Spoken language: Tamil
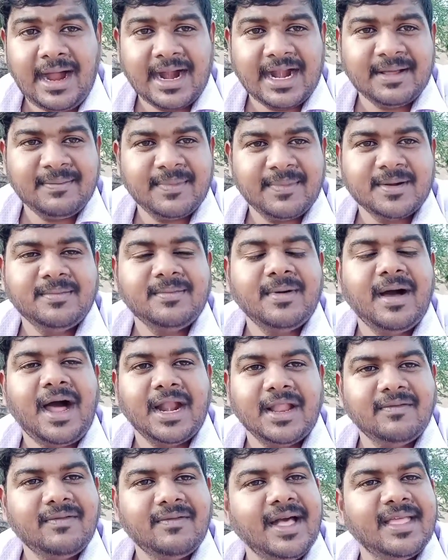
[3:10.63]
ஆடம்பரம்
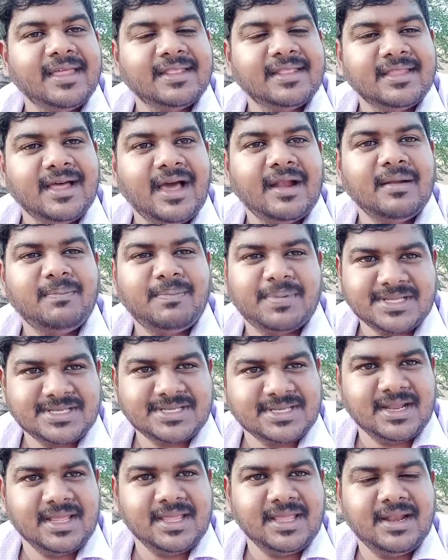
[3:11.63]
அளவாக இருந்தால்
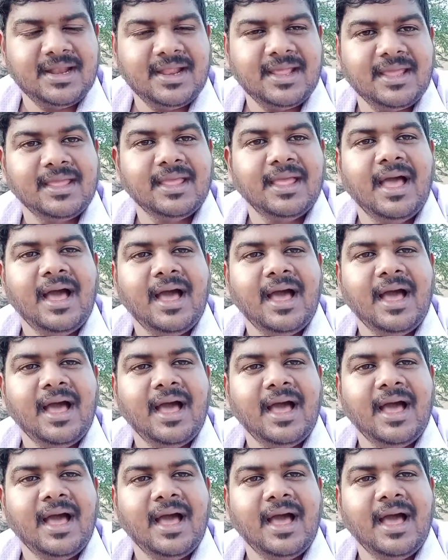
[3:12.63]
பிரச்சனை இல்லை